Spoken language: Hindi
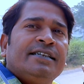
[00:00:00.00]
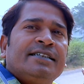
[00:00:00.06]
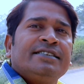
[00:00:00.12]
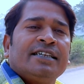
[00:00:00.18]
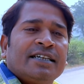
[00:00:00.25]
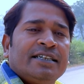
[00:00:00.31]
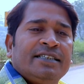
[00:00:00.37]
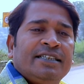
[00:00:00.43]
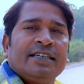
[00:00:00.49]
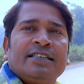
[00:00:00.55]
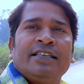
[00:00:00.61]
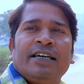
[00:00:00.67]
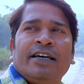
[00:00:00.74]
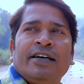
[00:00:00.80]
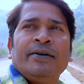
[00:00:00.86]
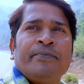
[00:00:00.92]
इधर चल के
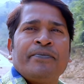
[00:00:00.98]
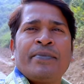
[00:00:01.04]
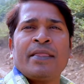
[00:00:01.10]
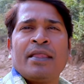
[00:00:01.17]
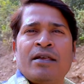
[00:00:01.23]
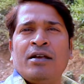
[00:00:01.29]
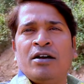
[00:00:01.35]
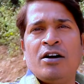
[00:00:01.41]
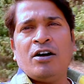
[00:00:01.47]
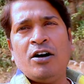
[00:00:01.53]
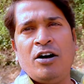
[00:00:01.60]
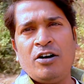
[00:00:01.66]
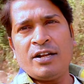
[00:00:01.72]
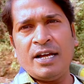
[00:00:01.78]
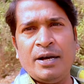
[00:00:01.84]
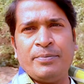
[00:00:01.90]
देखते हैं
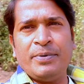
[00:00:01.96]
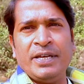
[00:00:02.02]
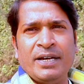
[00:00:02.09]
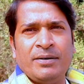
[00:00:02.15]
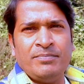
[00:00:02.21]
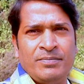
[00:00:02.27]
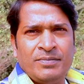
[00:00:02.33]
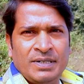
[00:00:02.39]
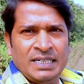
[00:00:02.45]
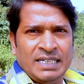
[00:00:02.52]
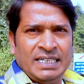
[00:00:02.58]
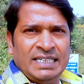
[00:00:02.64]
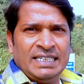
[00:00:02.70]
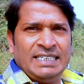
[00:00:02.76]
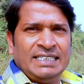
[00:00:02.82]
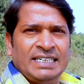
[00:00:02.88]
और अभी हम
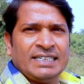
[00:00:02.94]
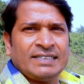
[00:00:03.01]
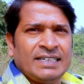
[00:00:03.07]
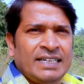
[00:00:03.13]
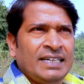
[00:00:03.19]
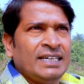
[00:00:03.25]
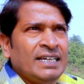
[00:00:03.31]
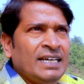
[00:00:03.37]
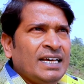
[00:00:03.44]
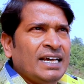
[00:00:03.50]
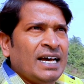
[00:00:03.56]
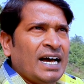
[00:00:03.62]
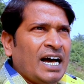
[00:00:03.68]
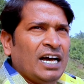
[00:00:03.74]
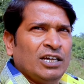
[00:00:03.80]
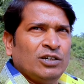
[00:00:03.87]
इधर से
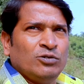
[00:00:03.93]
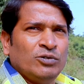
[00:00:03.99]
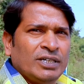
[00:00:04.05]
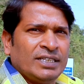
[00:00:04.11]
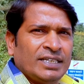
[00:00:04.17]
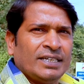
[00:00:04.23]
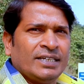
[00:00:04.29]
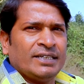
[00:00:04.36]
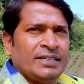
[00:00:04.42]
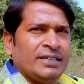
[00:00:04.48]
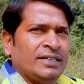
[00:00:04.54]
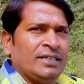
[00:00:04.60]
आए हुए थे